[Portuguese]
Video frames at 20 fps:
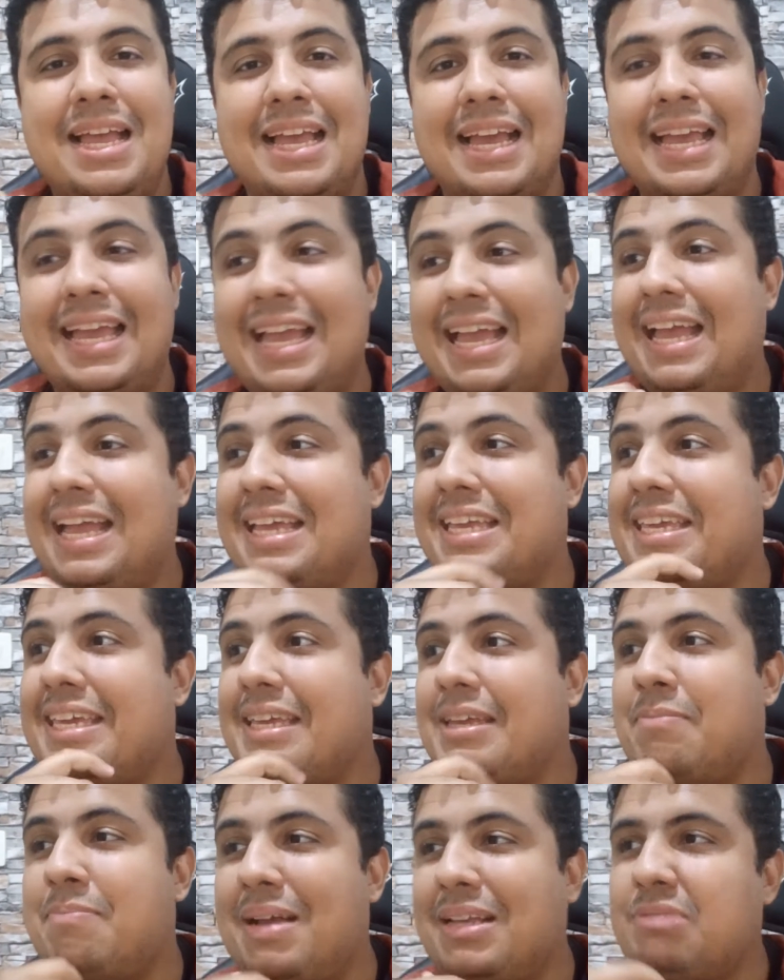É,
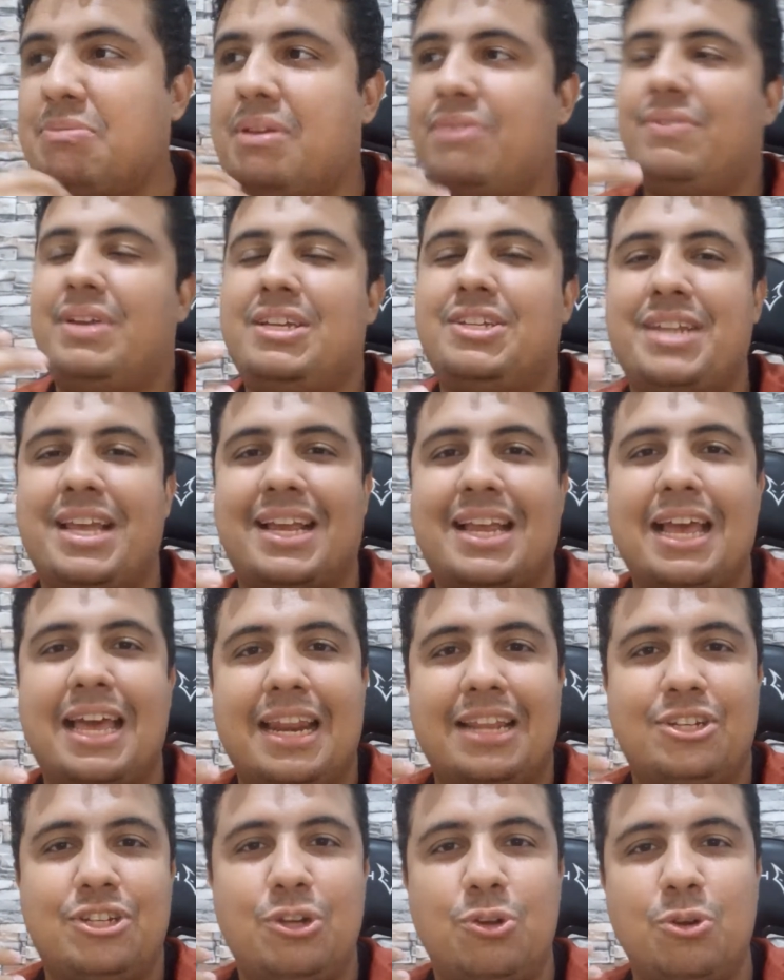e mais uma vez, né,
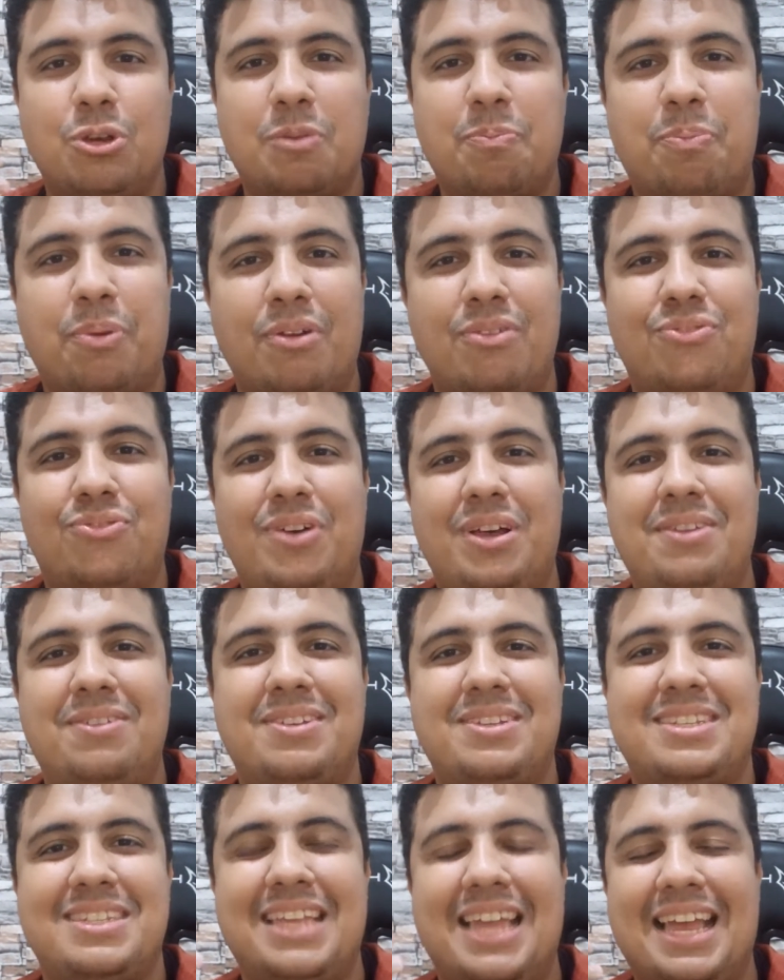cara, She-Hulk provando
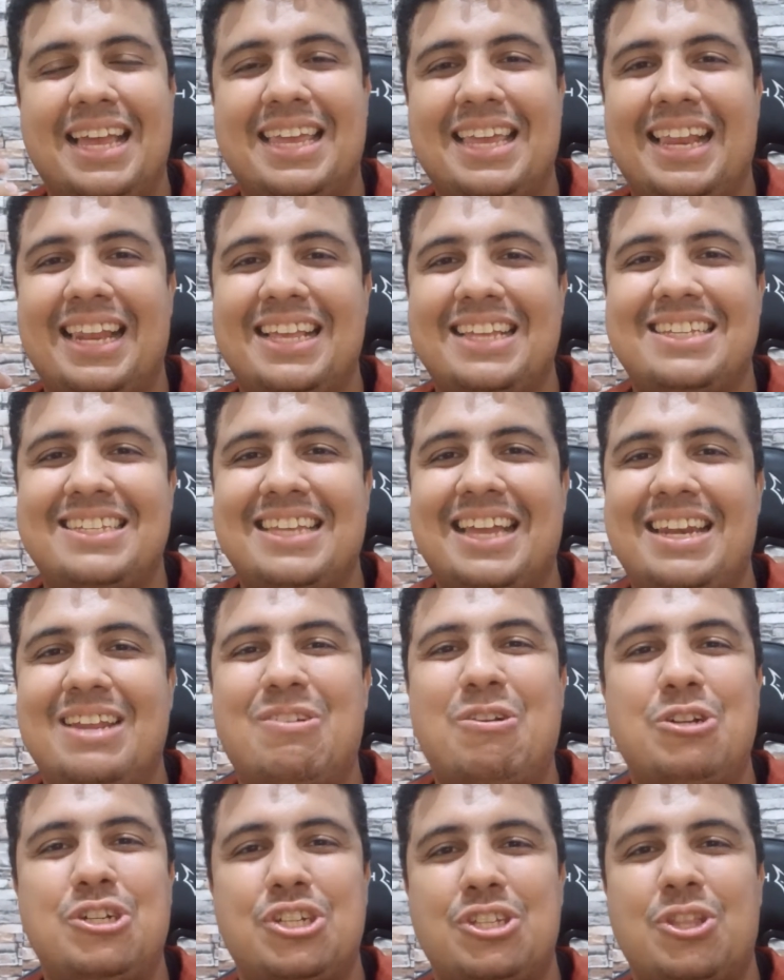que você é aquela série
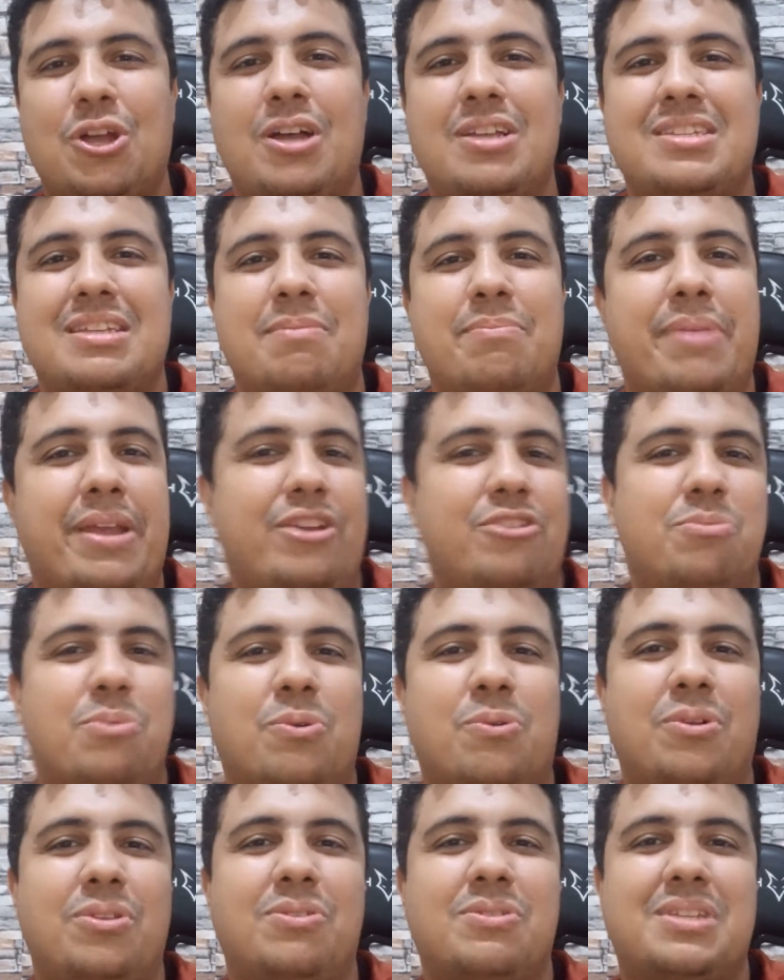gostosa mesmo
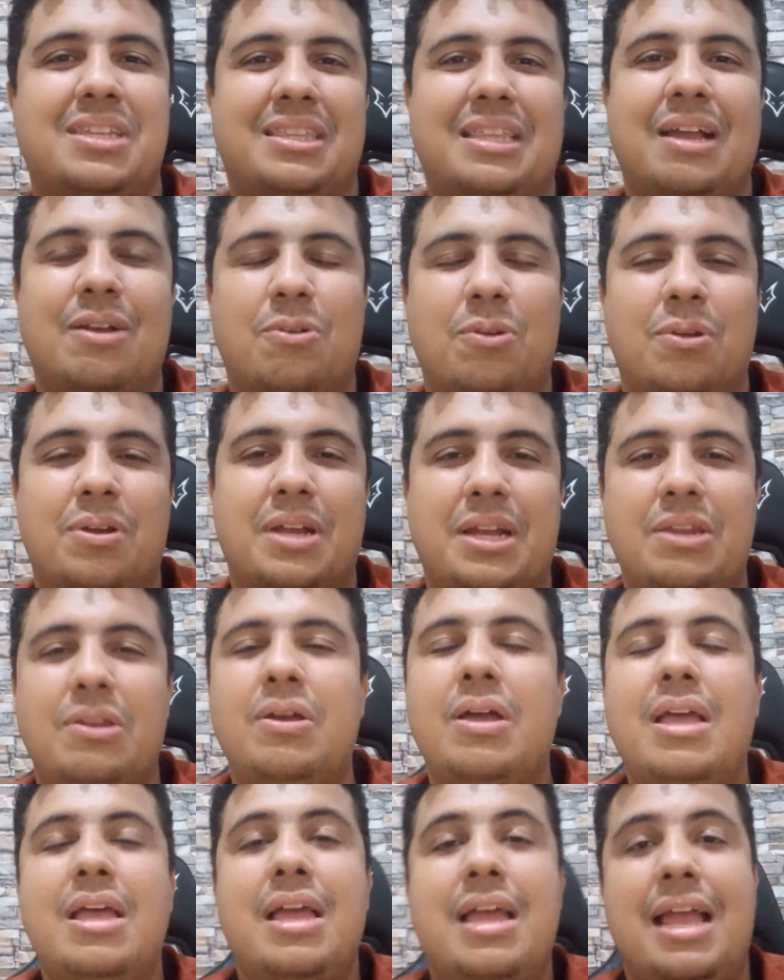quando você tá
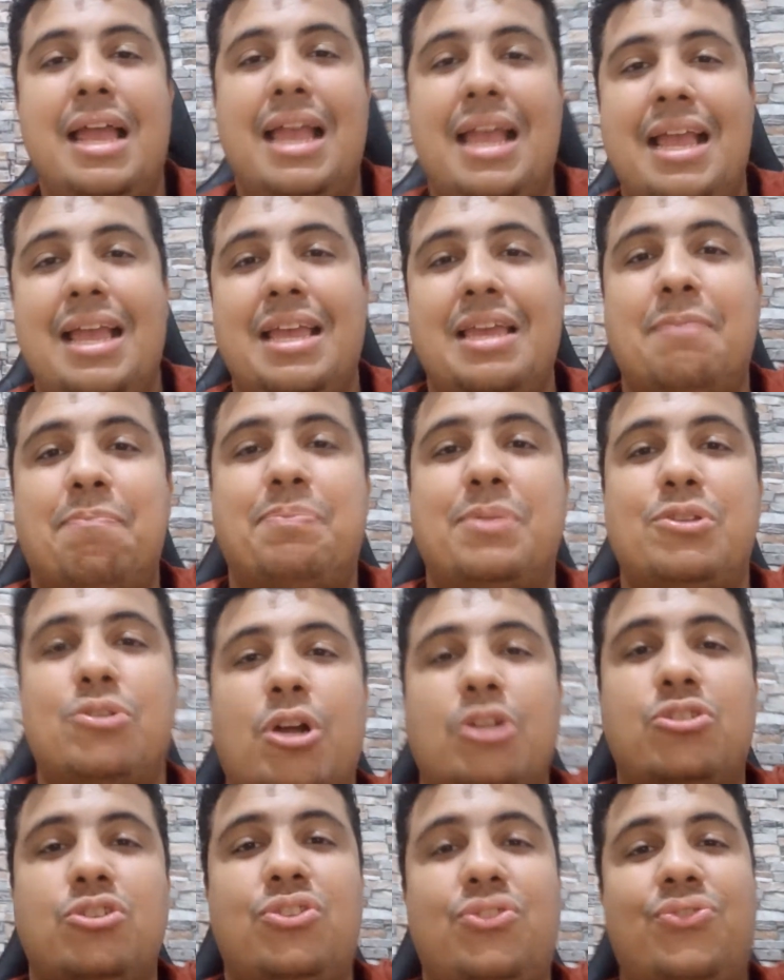colocando é,
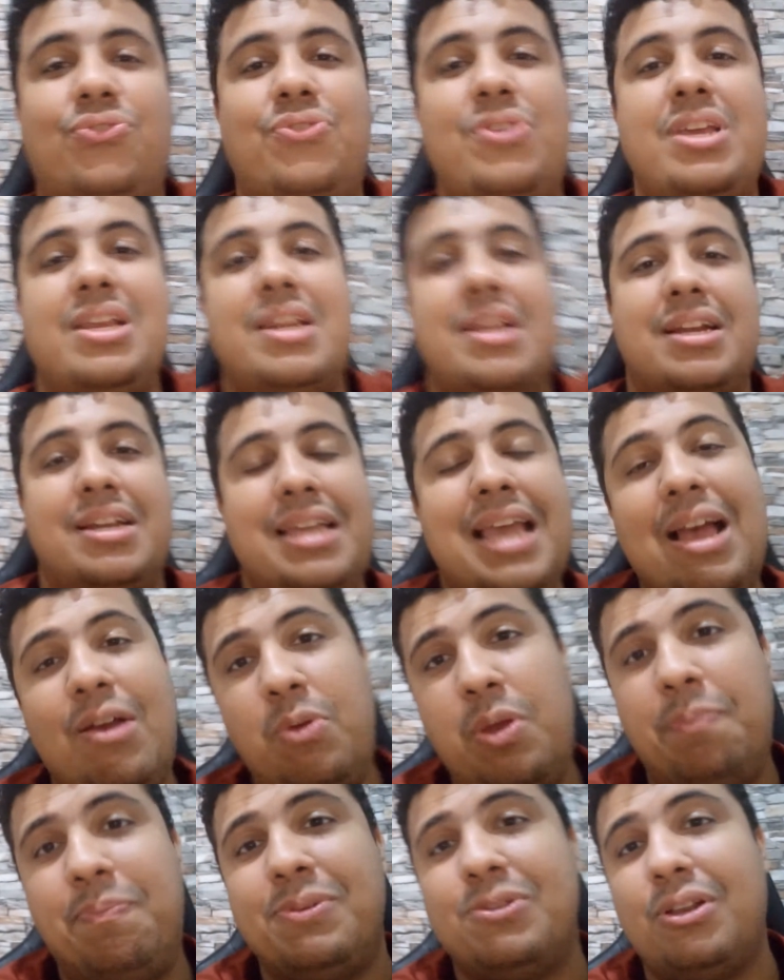episódios filler. E é
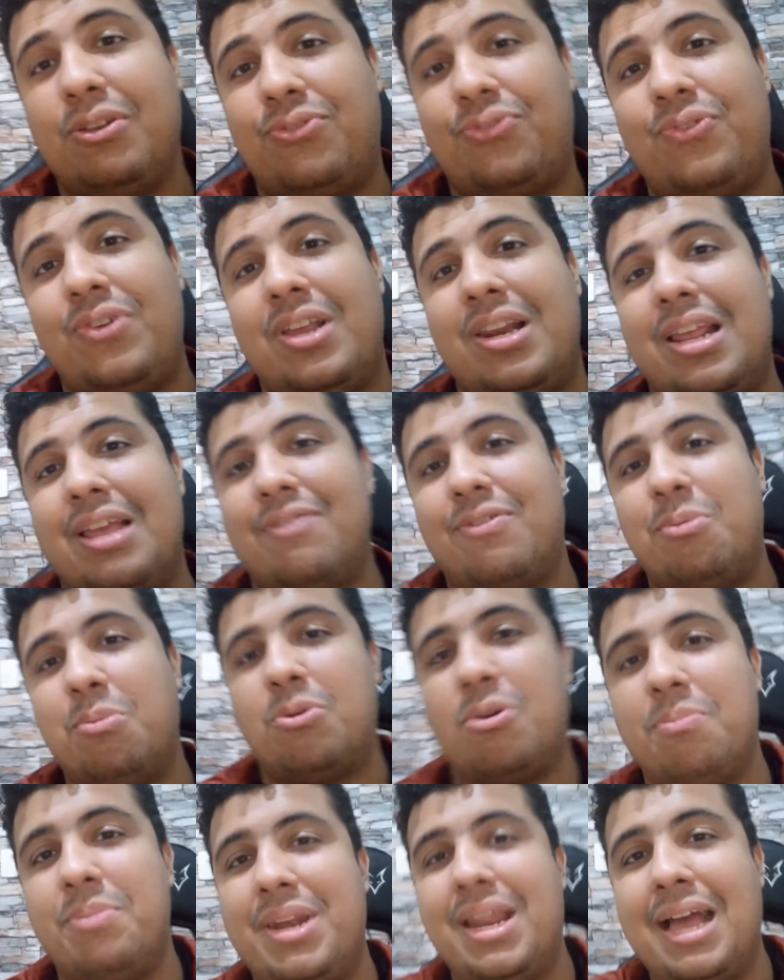um episódio filler, vamos
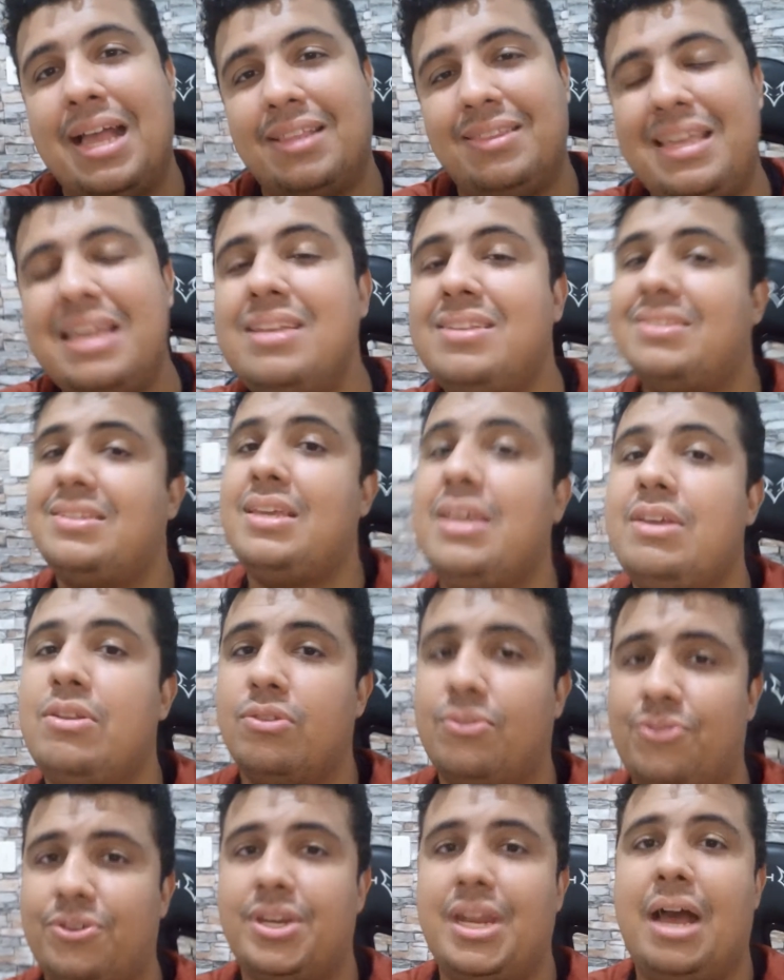combinar. Tem sim
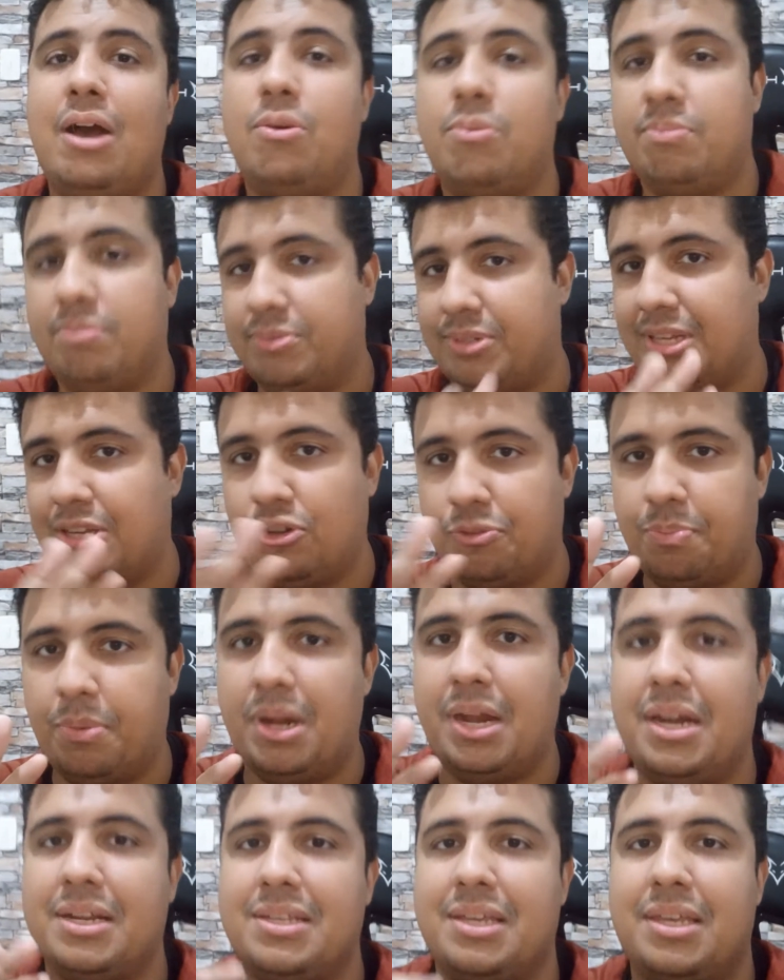no final, sem
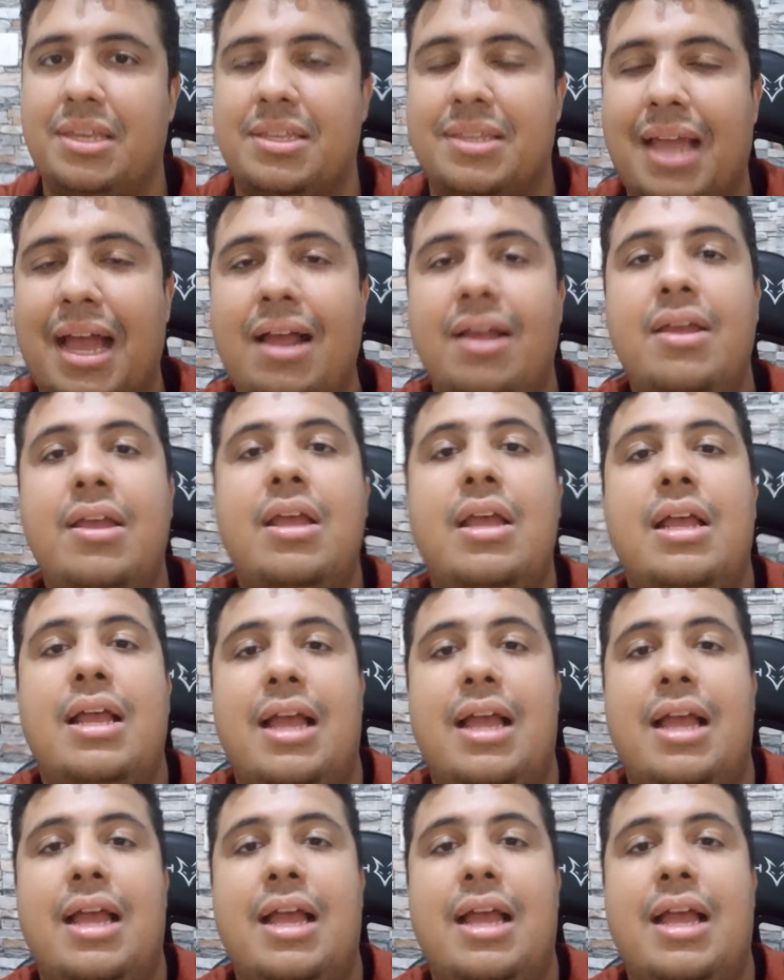spoilers aqui, tá?